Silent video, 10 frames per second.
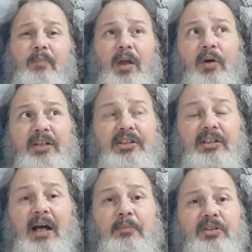Eu acho
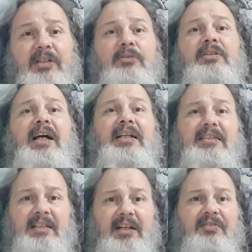que a música do
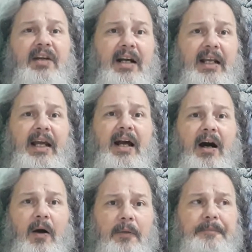Tarzan fica
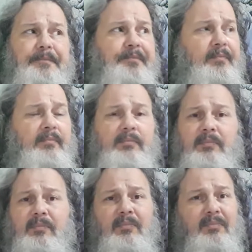legal,
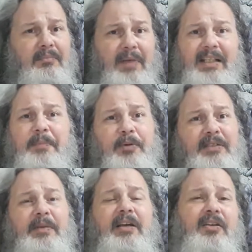mas
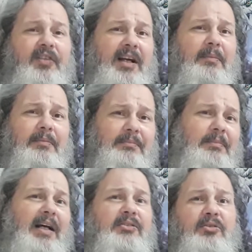depois meio que fica
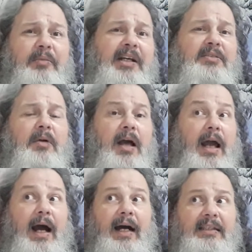mais do mesmo.
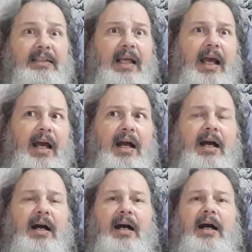Até
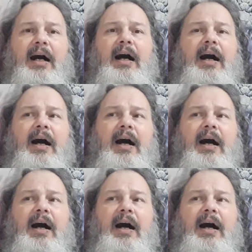a,